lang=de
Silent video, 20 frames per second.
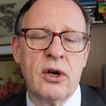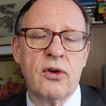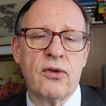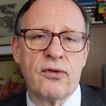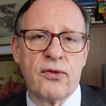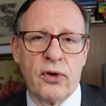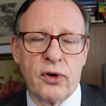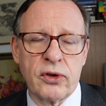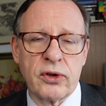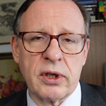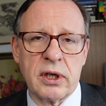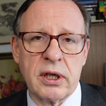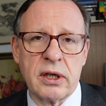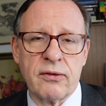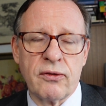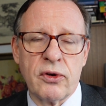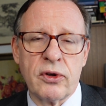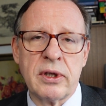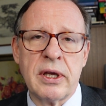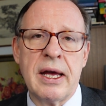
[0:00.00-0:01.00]

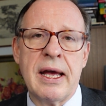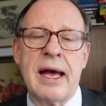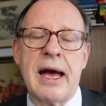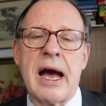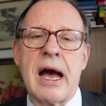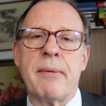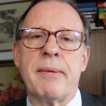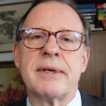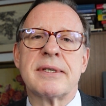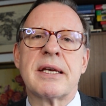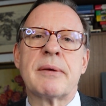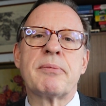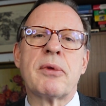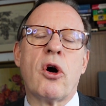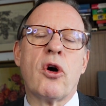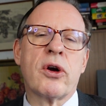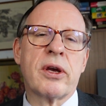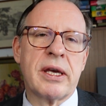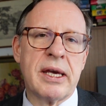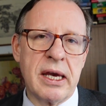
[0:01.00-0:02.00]
fürchterlich wird. Aber es gibt
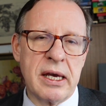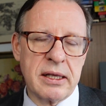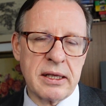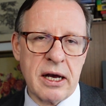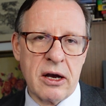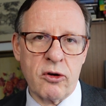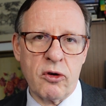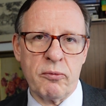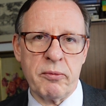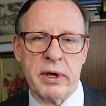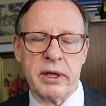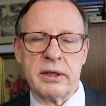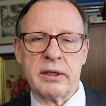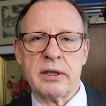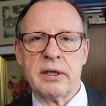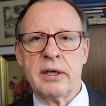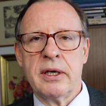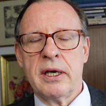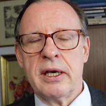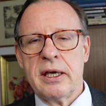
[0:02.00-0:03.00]
auch
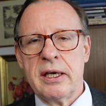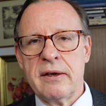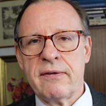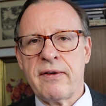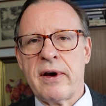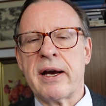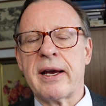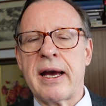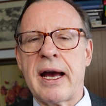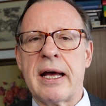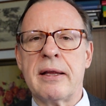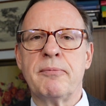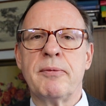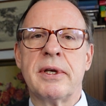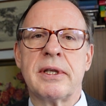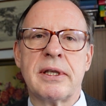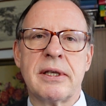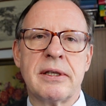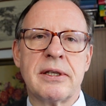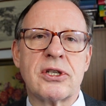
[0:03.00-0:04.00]
Gegenargumente. Ich fange an
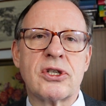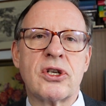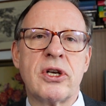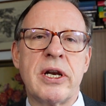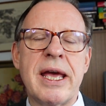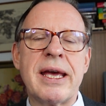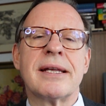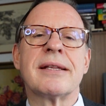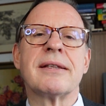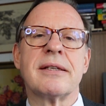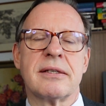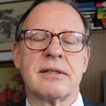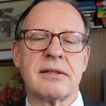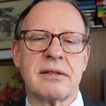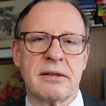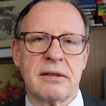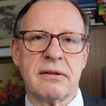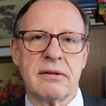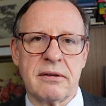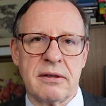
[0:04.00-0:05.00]
mit den
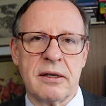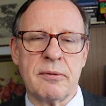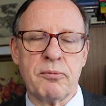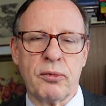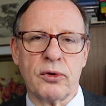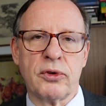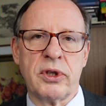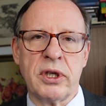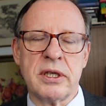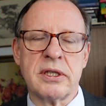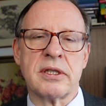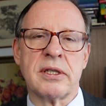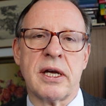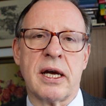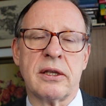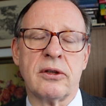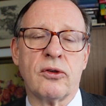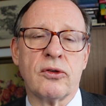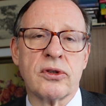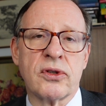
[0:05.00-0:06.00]
schlechtesten Hypothesen
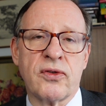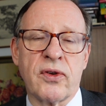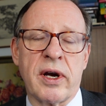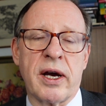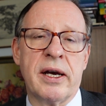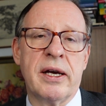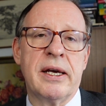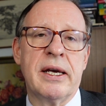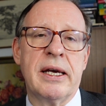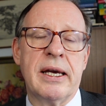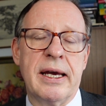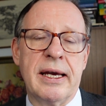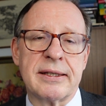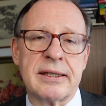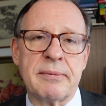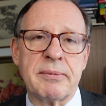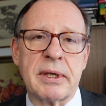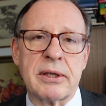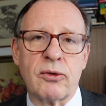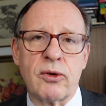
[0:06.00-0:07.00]
an. Und zwar, es
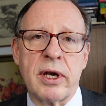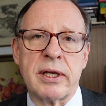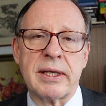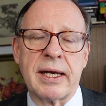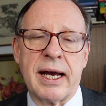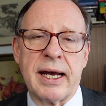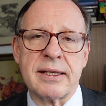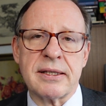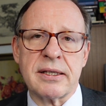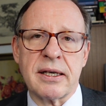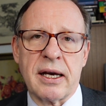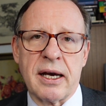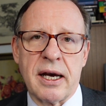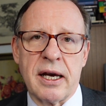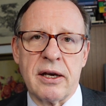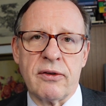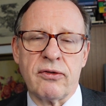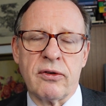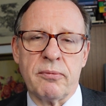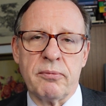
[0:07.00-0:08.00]
gibt natürlich eine ganze
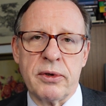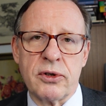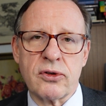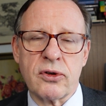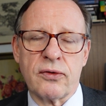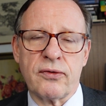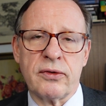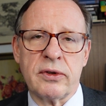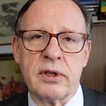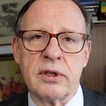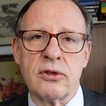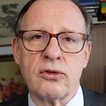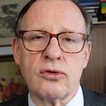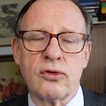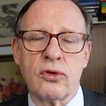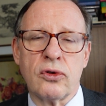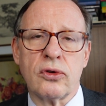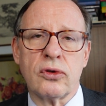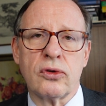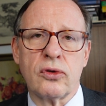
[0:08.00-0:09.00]
Reihe von Bischöfen, die
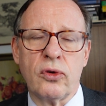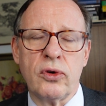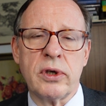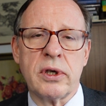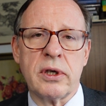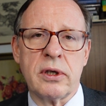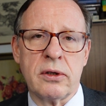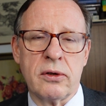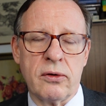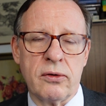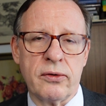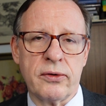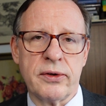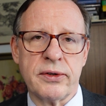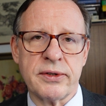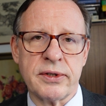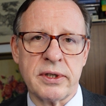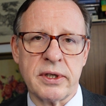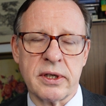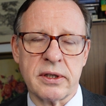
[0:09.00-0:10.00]
so
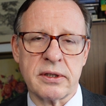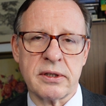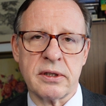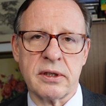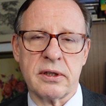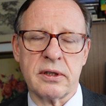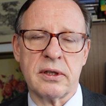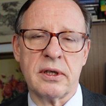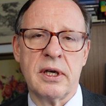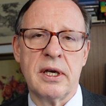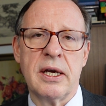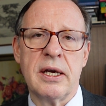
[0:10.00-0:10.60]
durchideologisiert sind